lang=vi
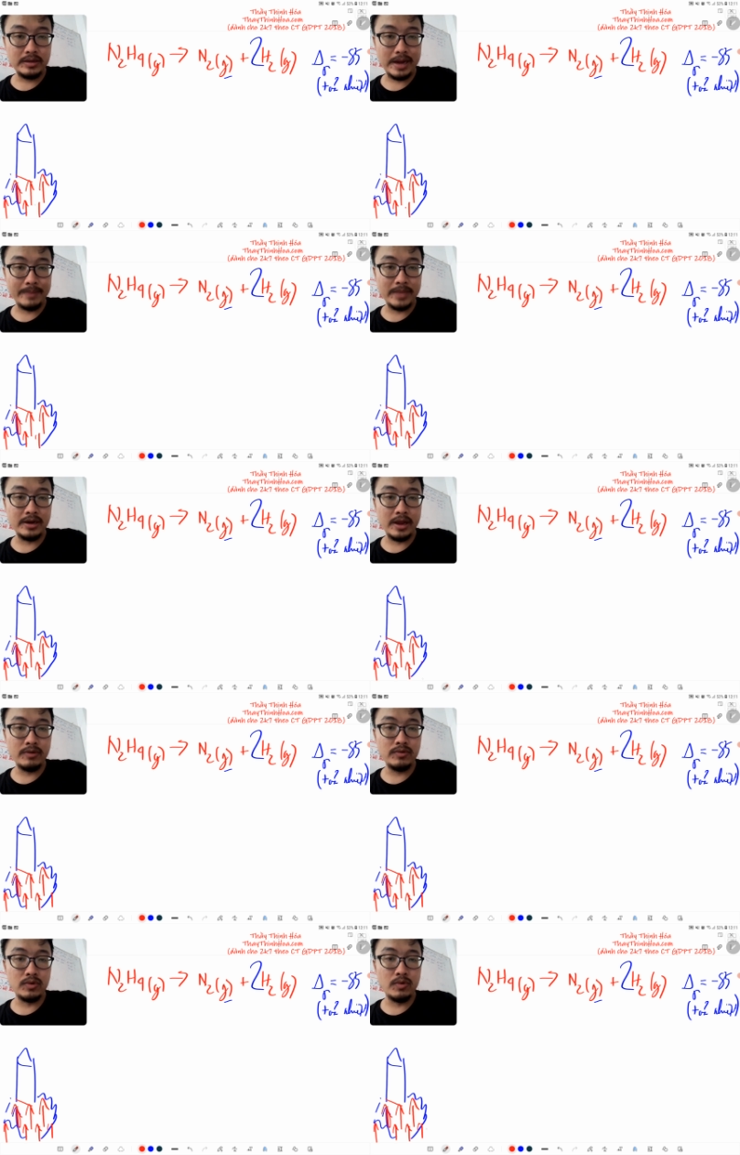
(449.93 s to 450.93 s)
làm nhiên
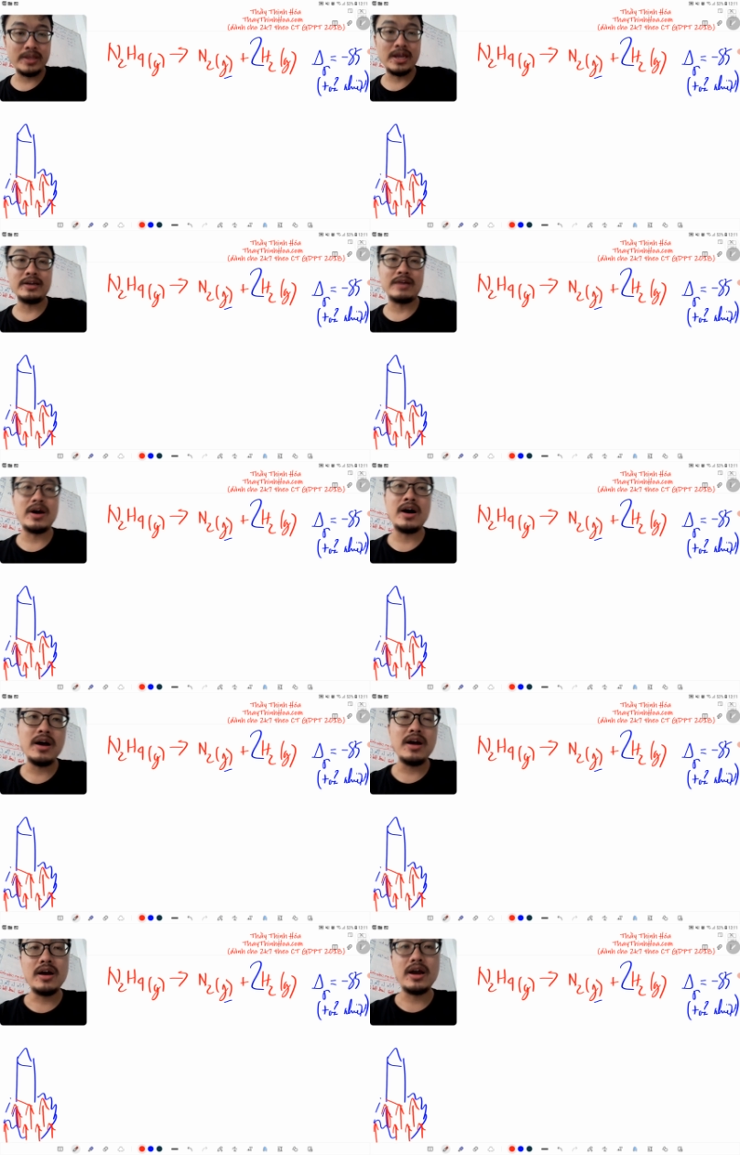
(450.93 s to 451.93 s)
liệu của chất nào
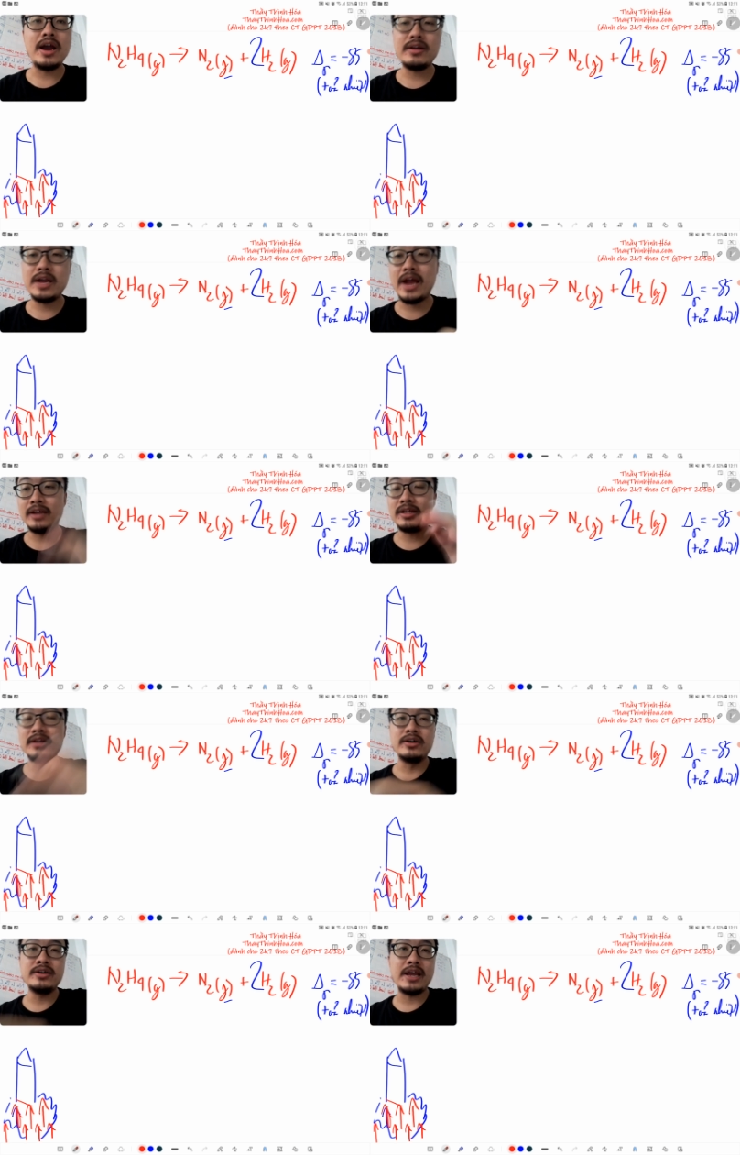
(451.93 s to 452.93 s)
đó ha để đẩy cái tên
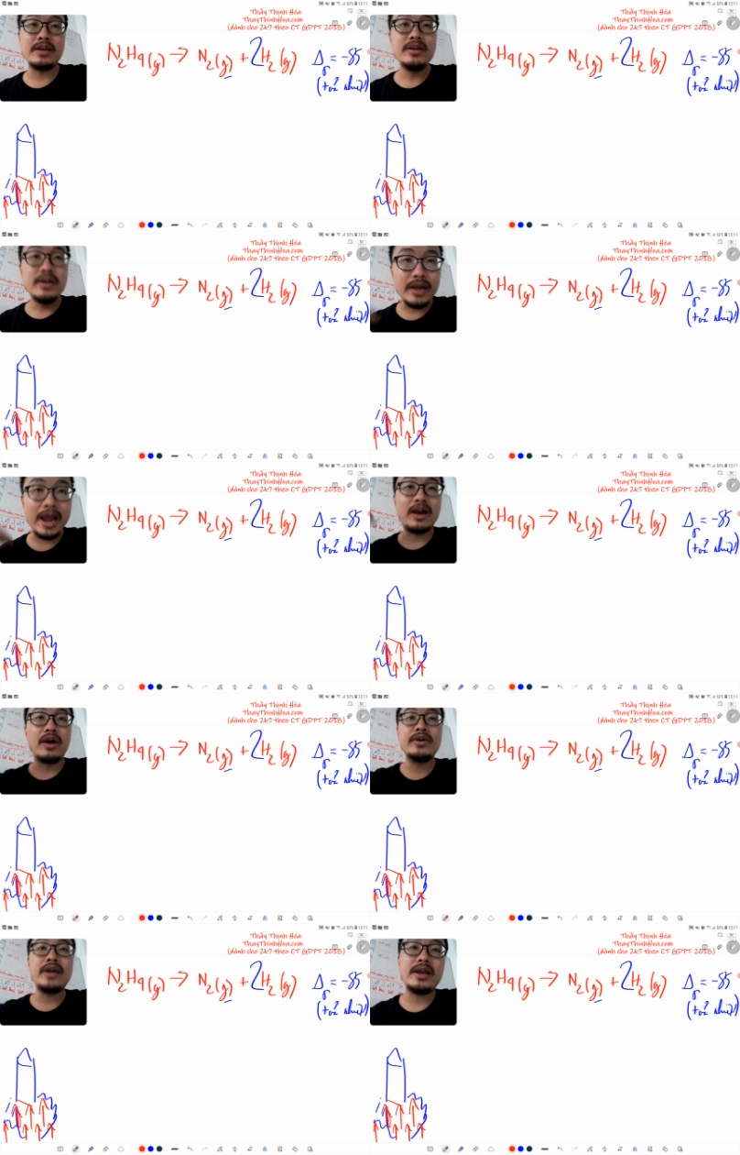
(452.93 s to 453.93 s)
lửa này ra
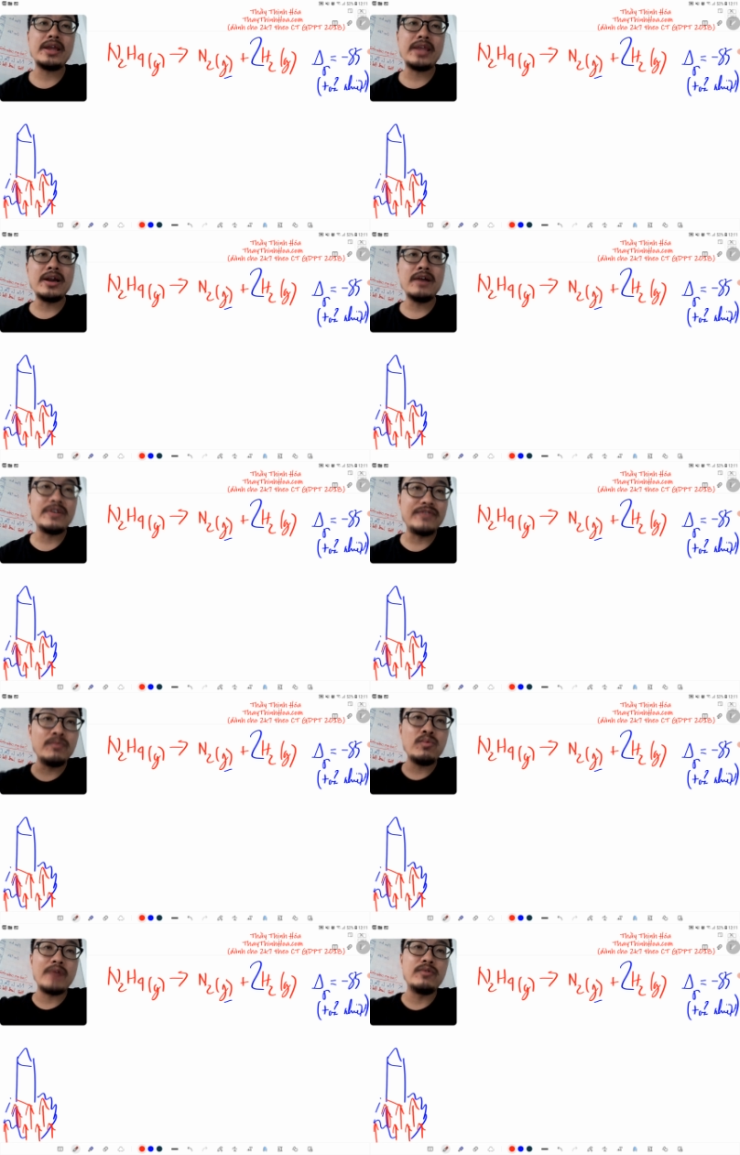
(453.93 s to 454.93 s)
khỏi cái cái trái đất và
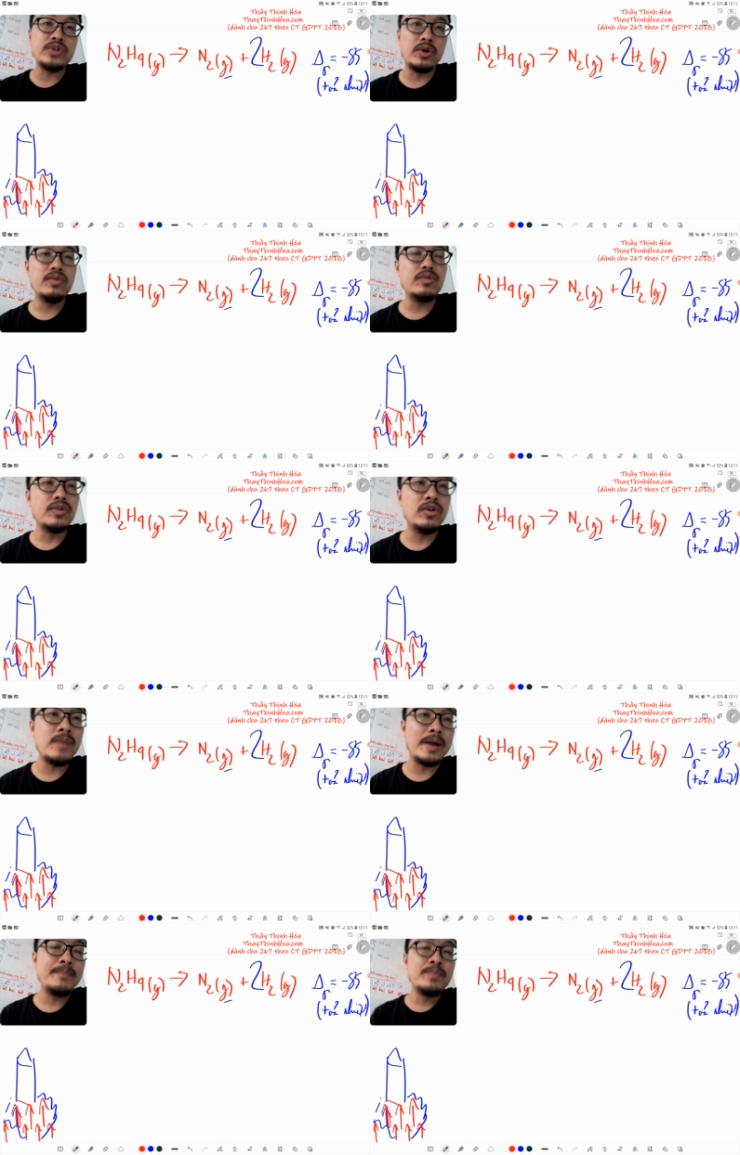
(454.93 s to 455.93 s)
phóng ngoài vũ trụ đúng không ạ